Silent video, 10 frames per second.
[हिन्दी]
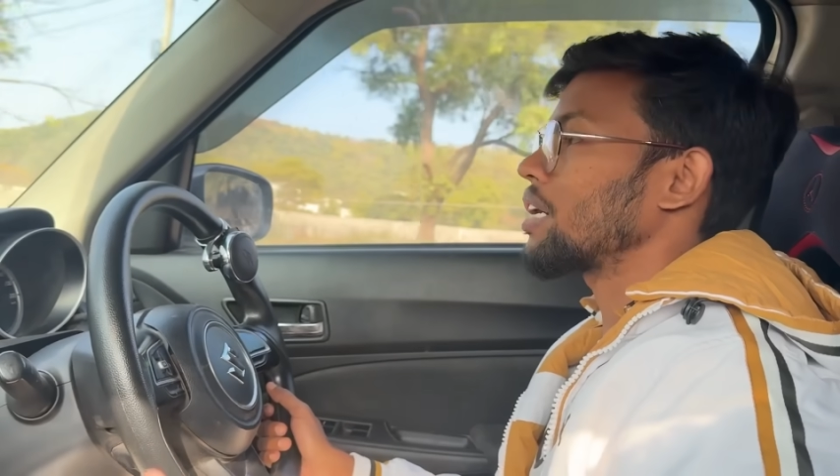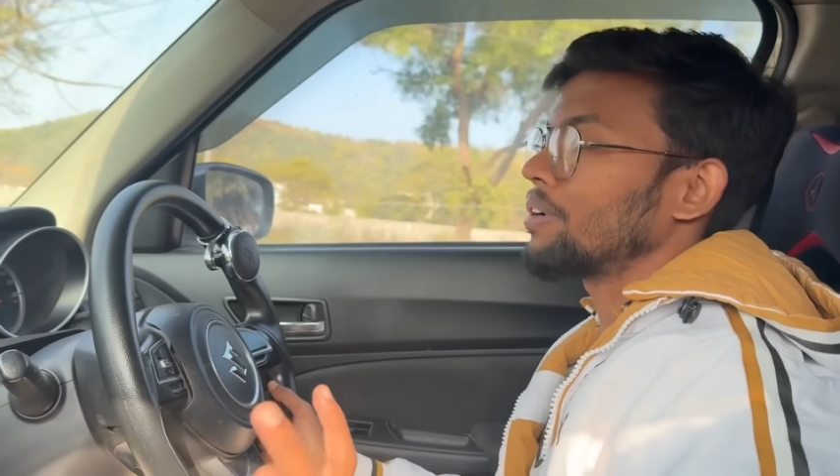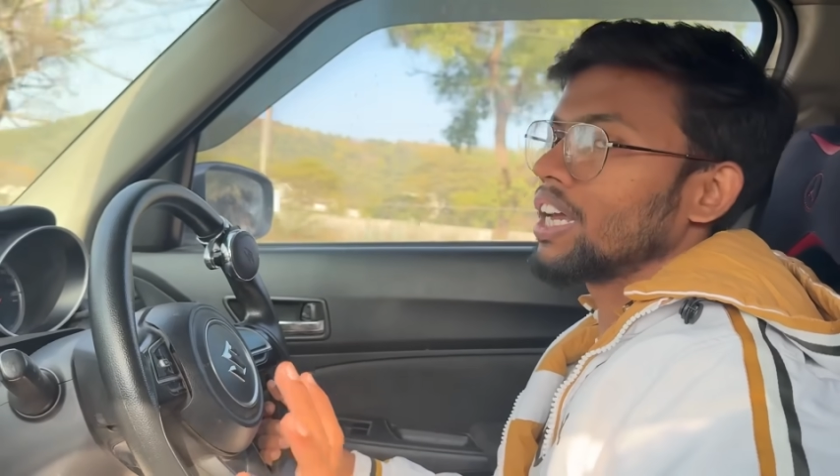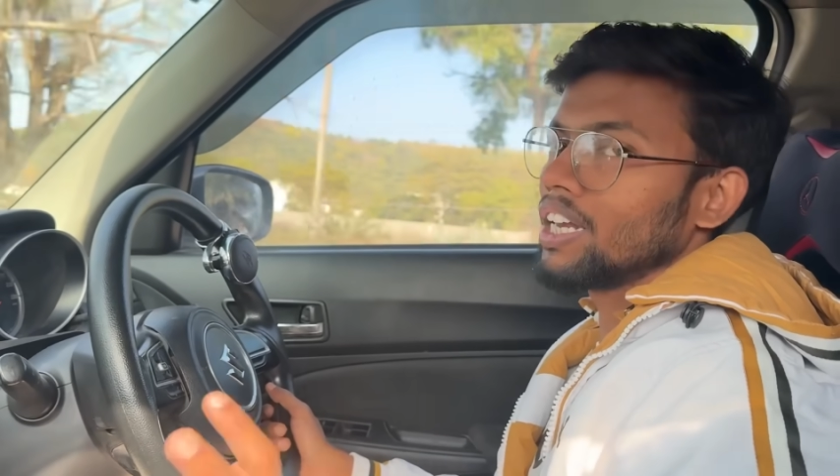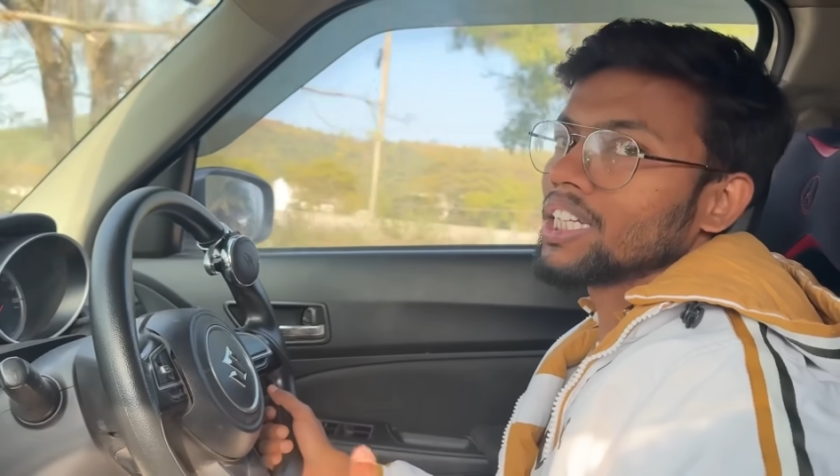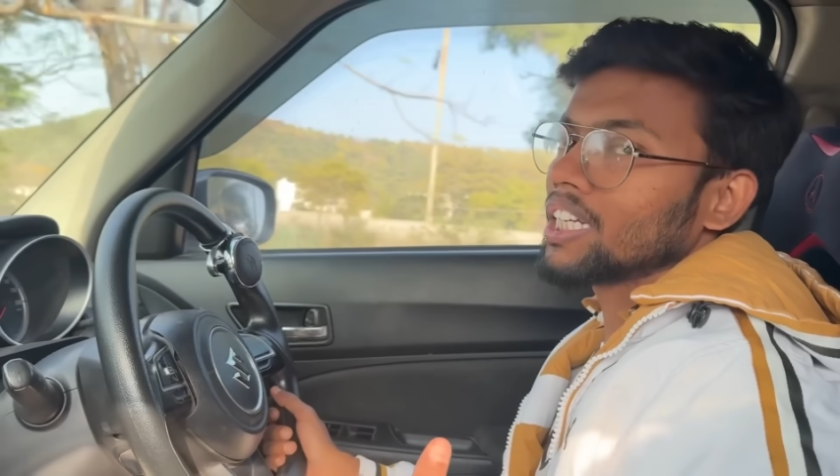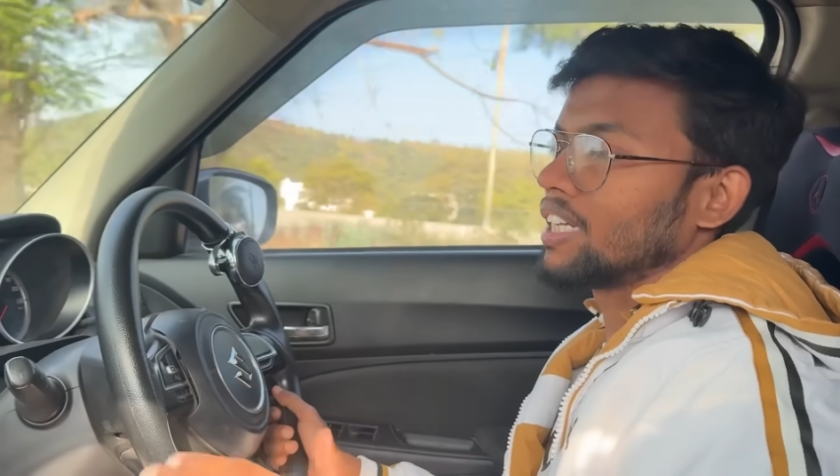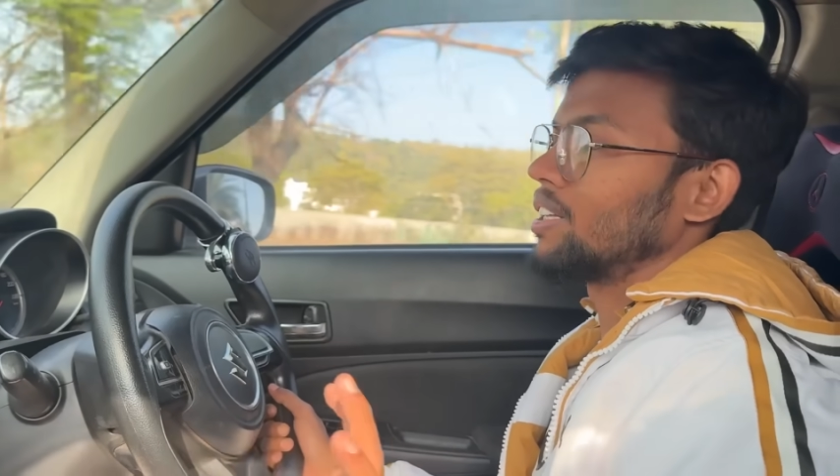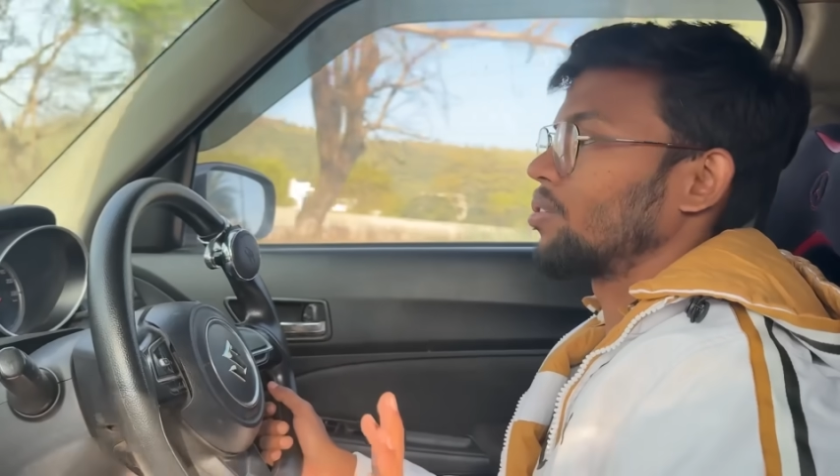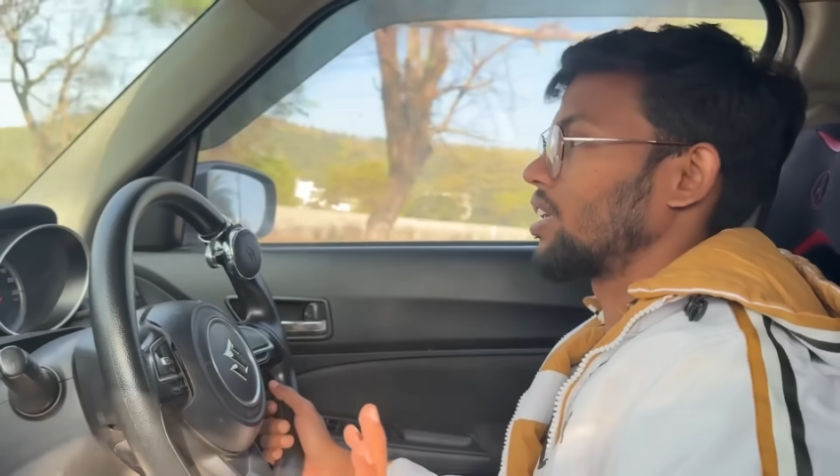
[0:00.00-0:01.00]
कमा ही लेता था
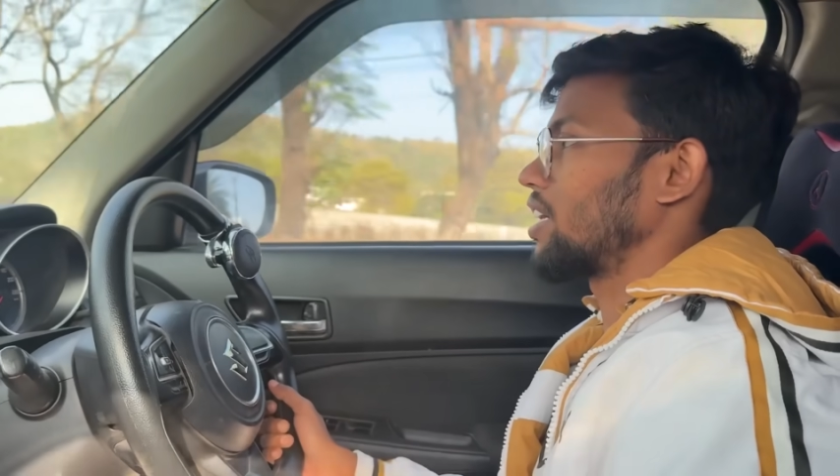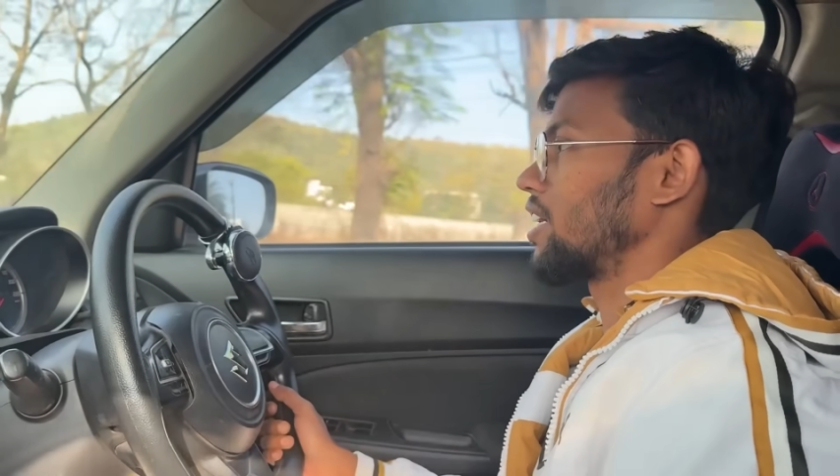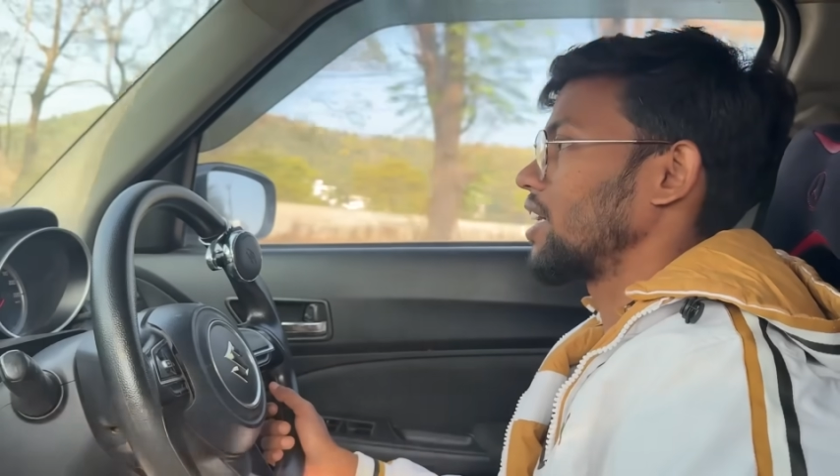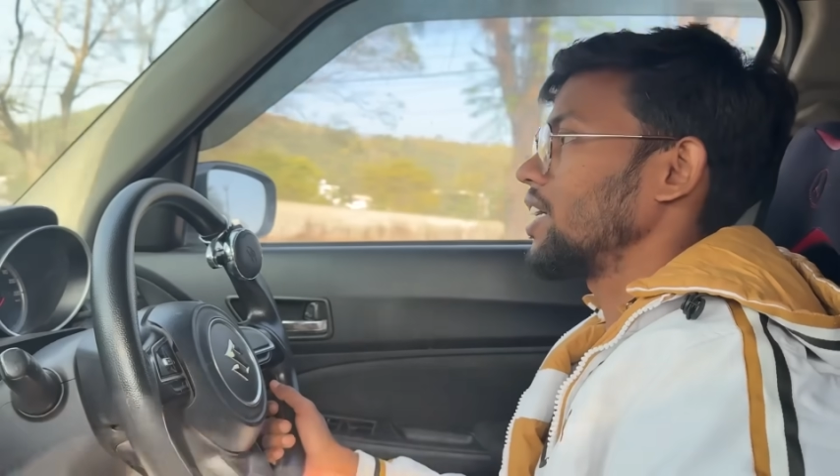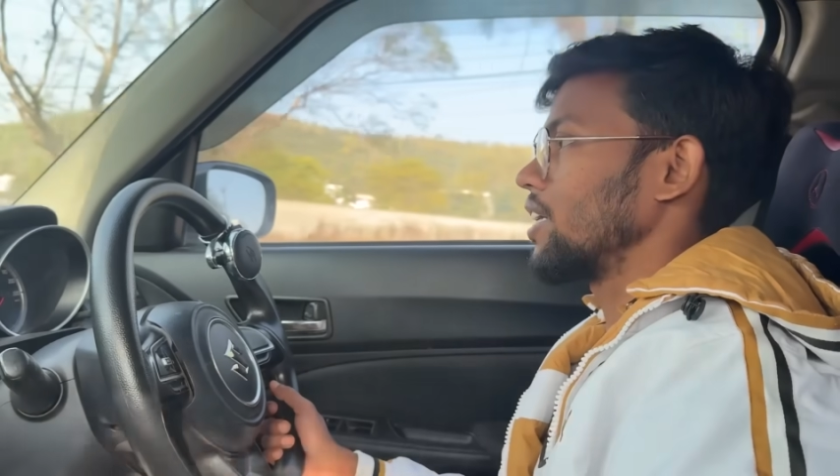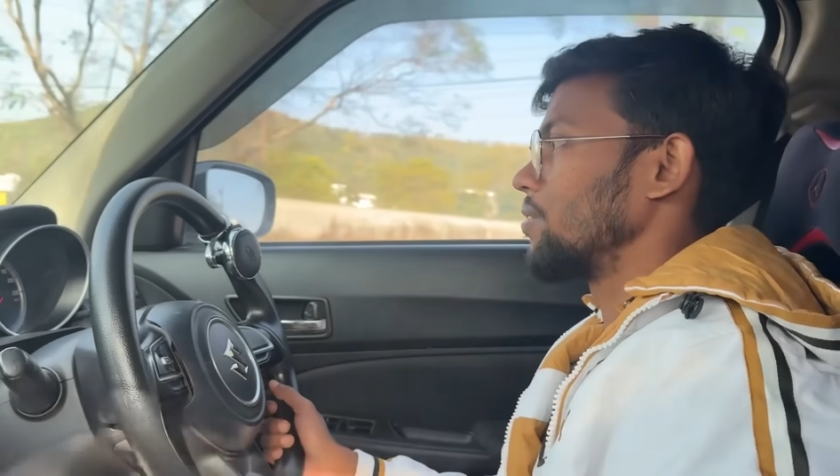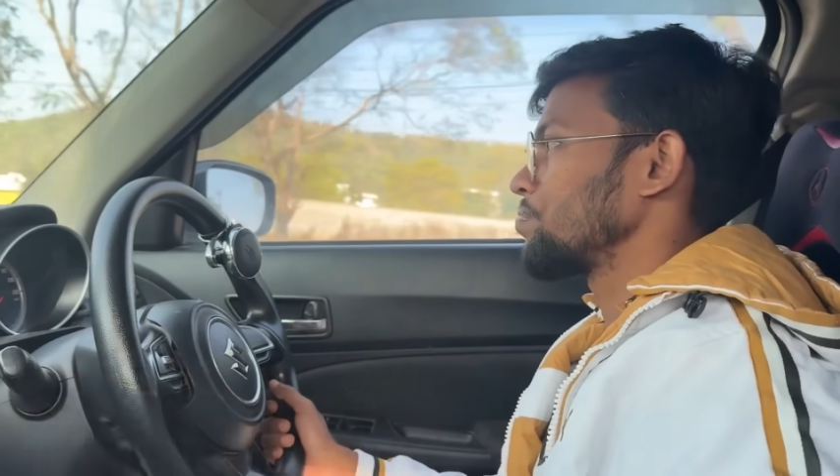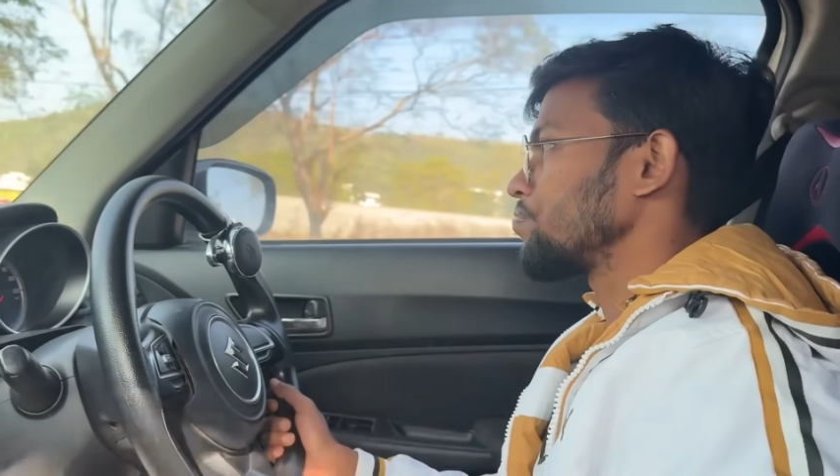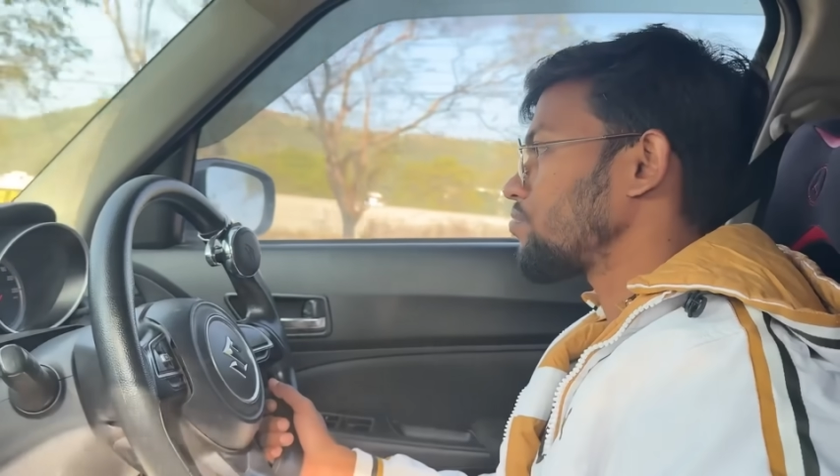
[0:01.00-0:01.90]
इधर उधर करके ठीक है